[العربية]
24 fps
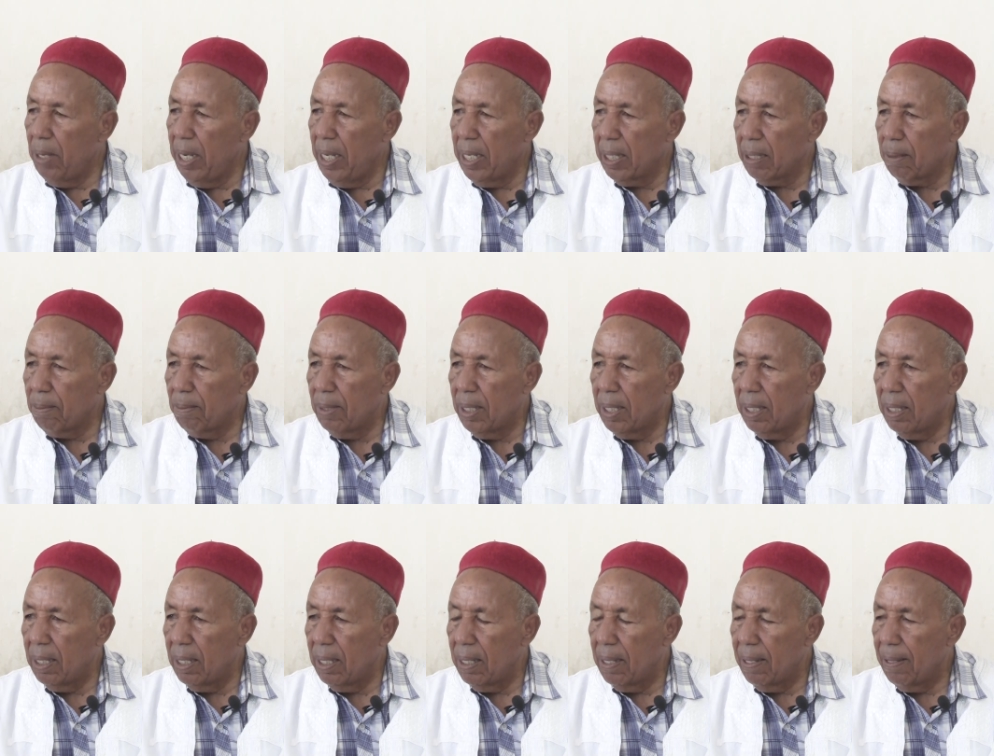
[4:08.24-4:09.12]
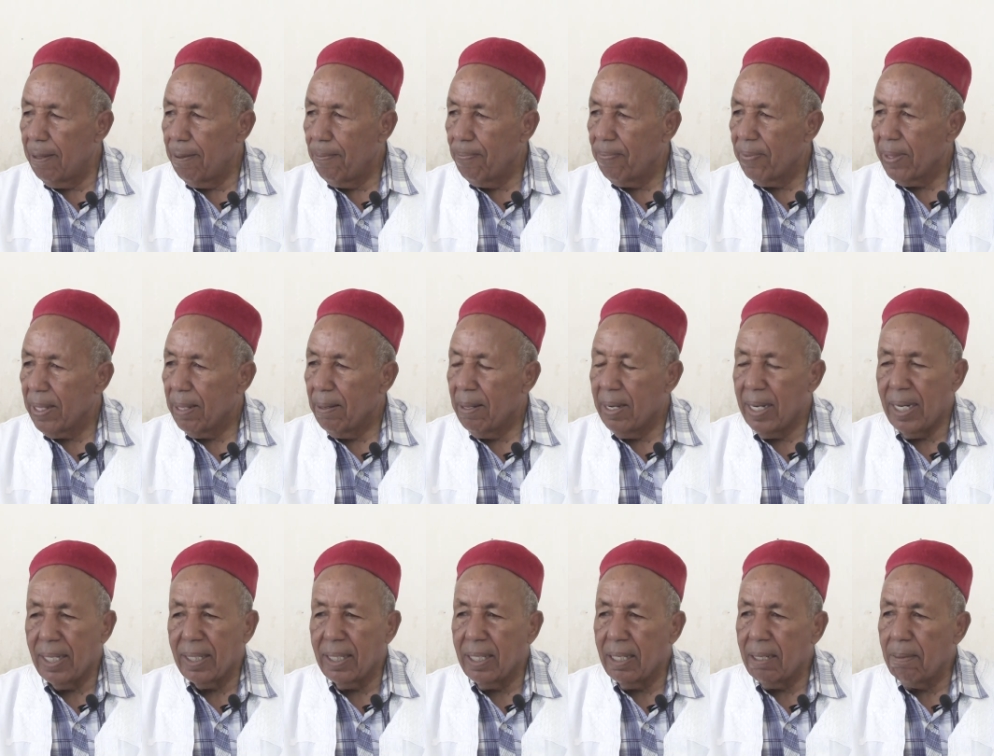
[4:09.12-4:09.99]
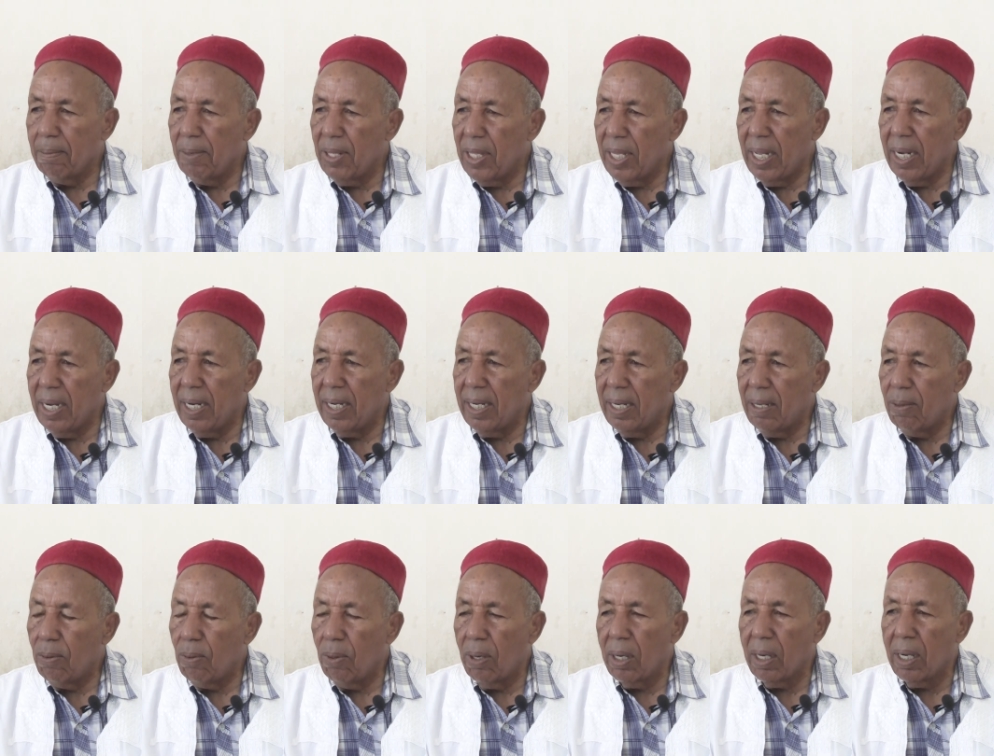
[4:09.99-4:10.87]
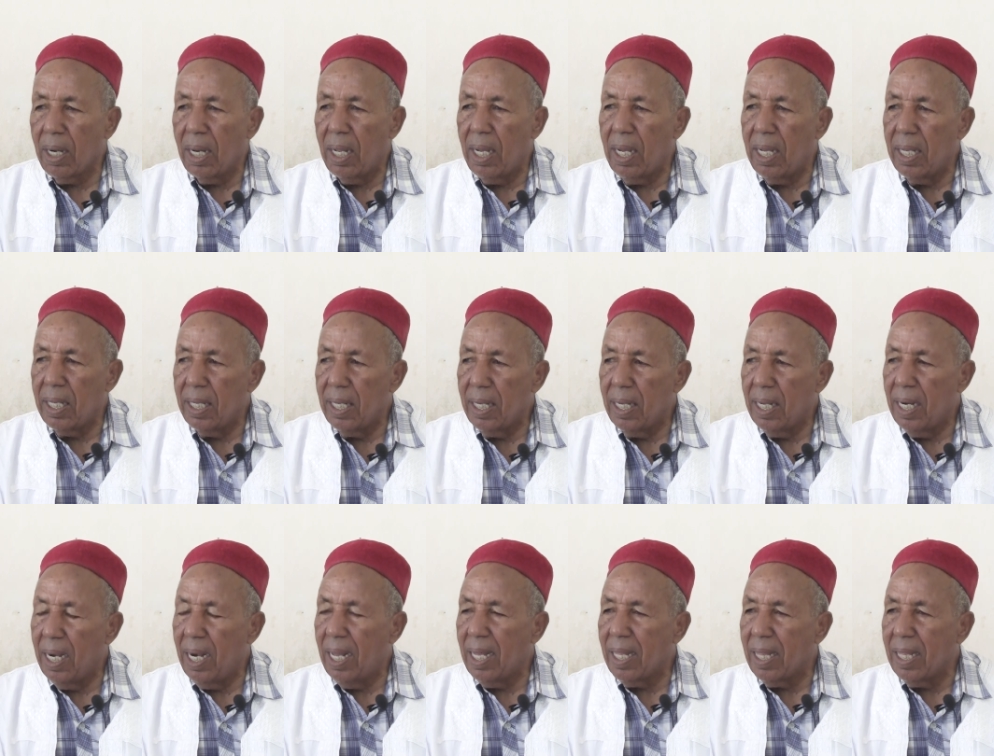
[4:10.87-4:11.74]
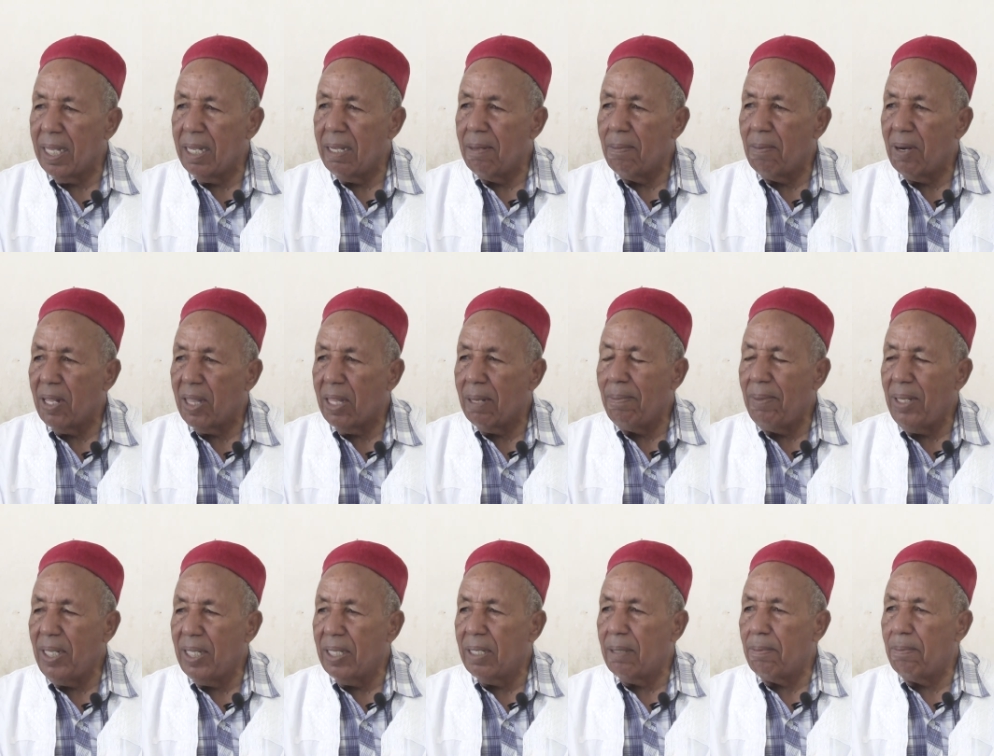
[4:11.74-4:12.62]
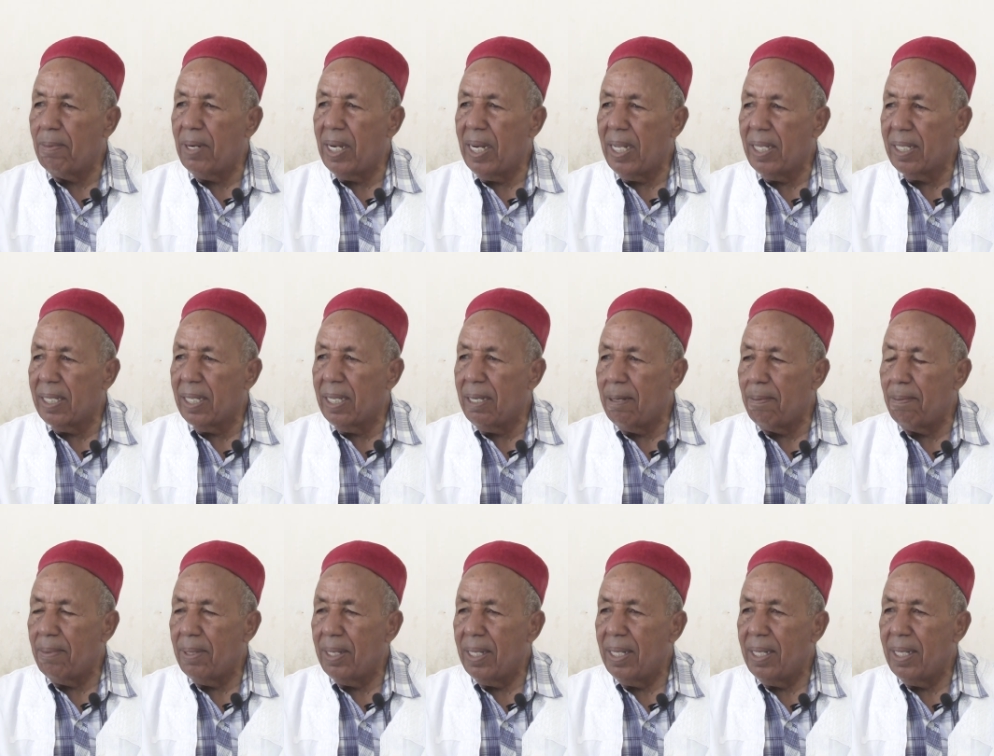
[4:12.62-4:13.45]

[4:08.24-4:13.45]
بالحكمه نعطيك مثال انا والله العظيم لثم حزب من الاحزاب